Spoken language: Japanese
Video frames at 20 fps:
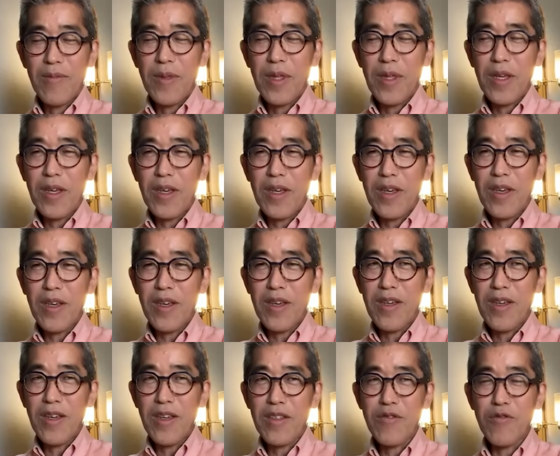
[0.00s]

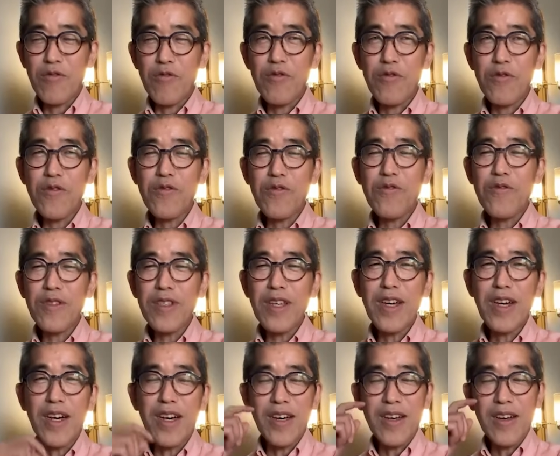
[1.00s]
で、そうすると
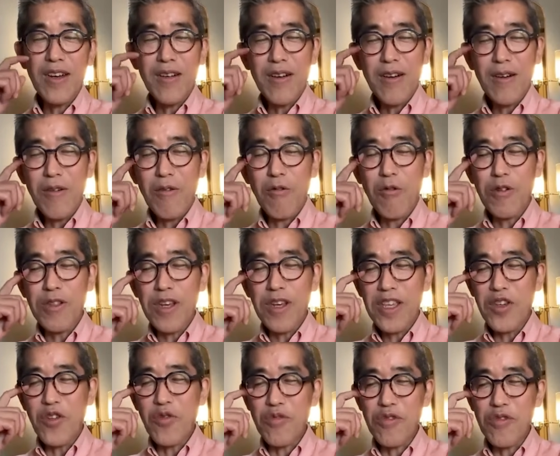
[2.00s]
さ、これ
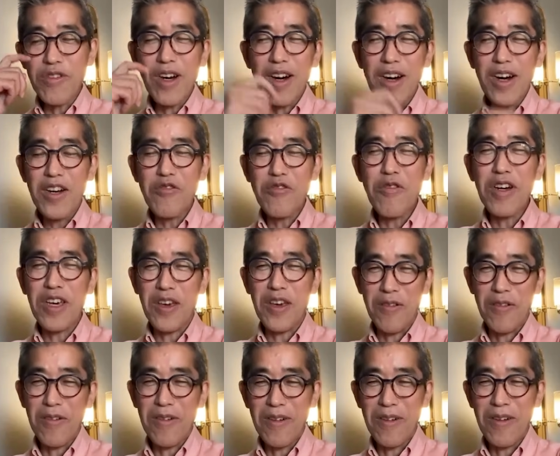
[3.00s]
だけでも物価上がるわけ
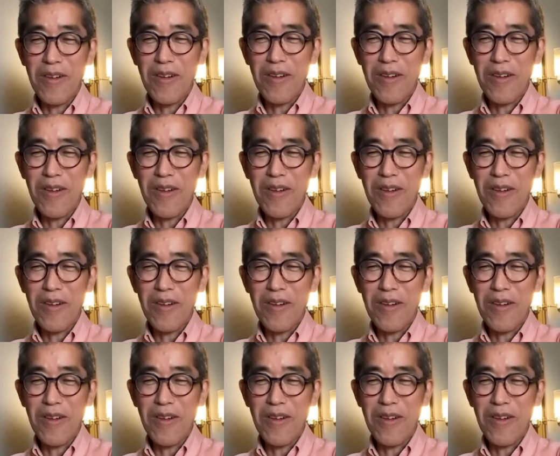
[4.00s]
よ。